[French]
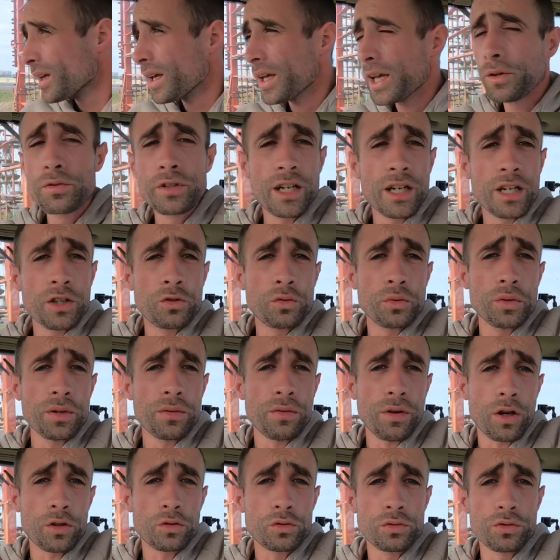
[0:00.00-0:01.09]
Et vous allez
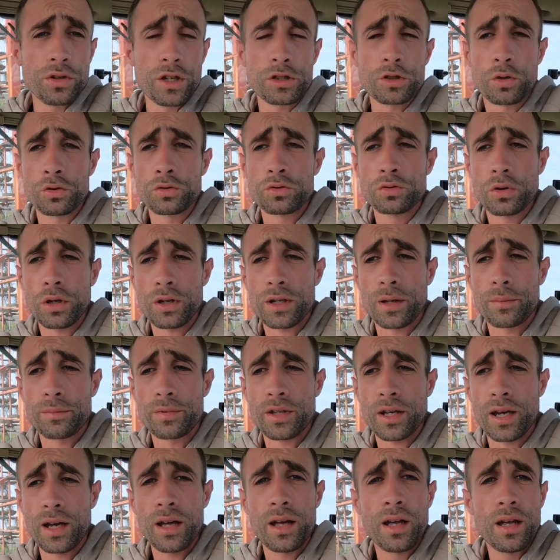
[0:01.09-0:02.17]
suivre tout votre contour comme
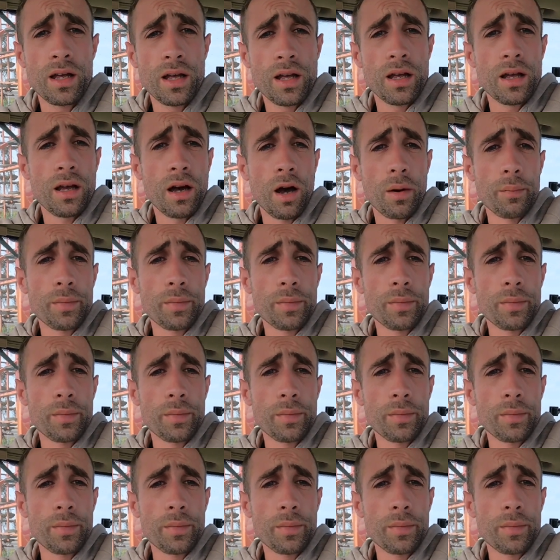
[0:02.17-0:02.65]
ça, en